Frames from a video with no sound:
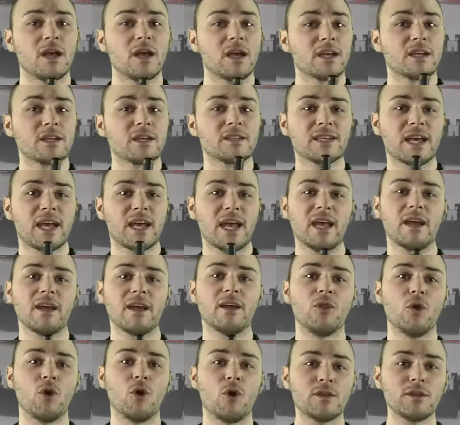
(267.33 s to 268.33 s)
Gedränge
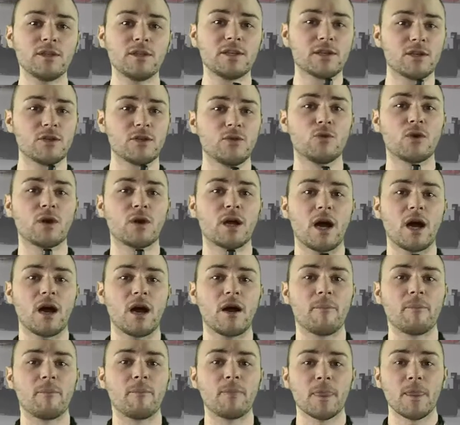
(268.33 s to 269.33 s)
noch nicht genug
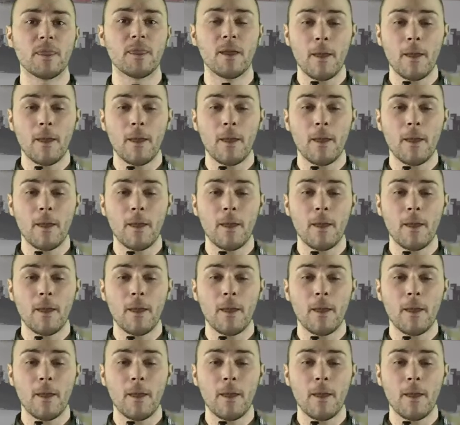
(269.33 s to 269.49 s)
haben,